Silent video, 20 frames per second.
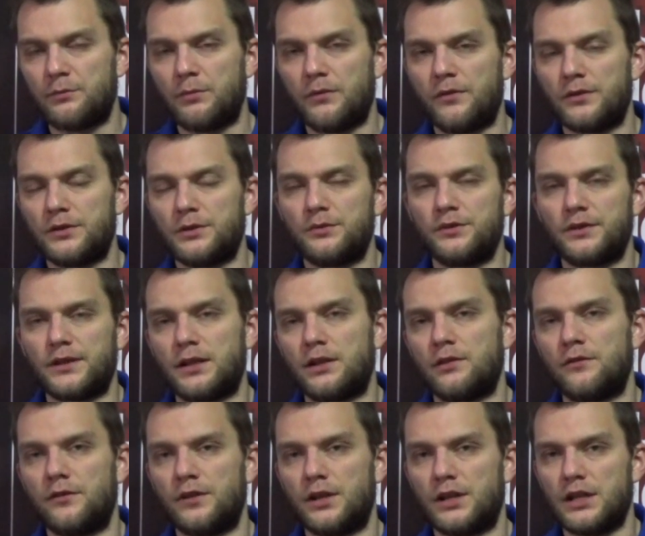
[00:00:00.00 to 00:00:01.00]
powodem do
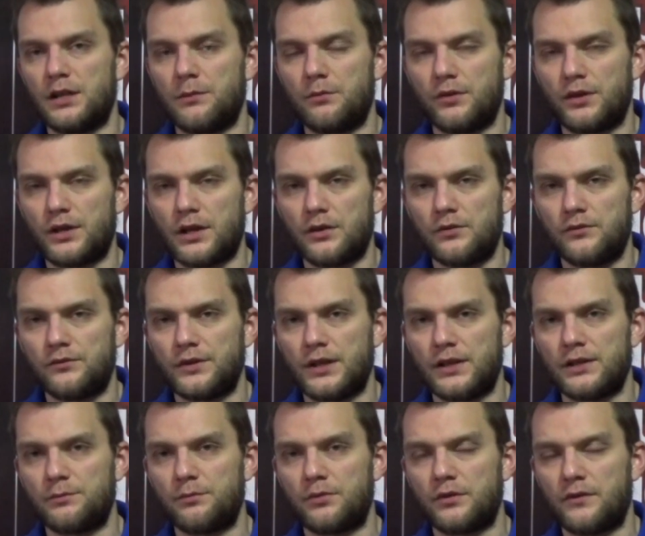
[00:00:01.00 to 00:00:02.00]
zadowolenia, bo Kraków
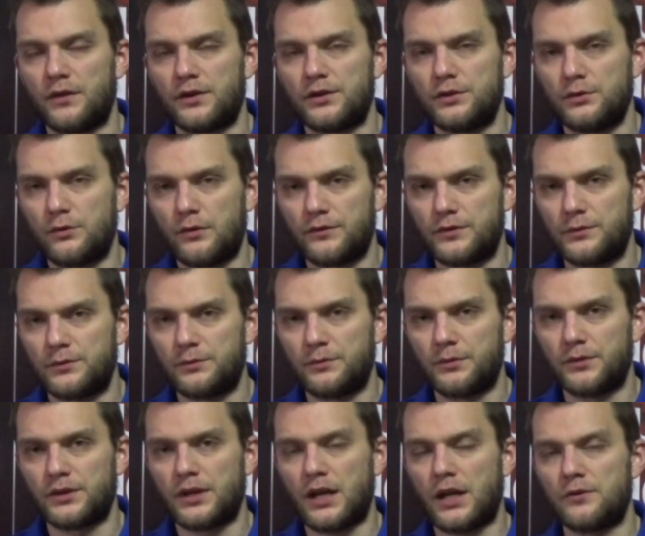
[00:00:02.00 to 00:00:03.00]
nawet prowadziło w tym
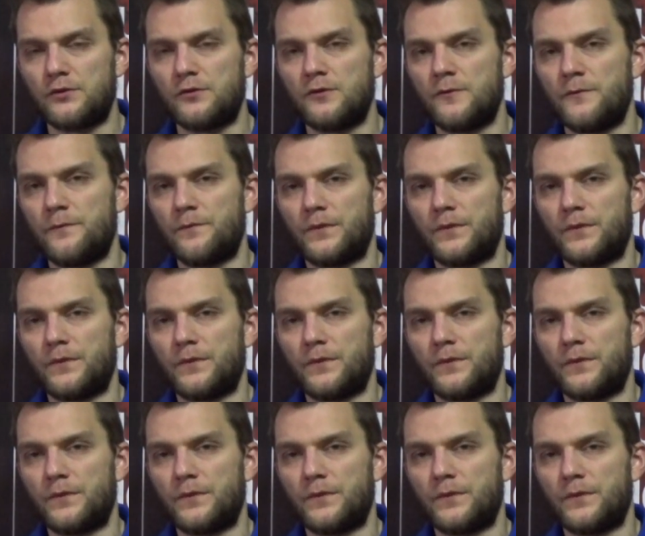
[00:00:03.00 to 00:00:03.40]
spotkaniu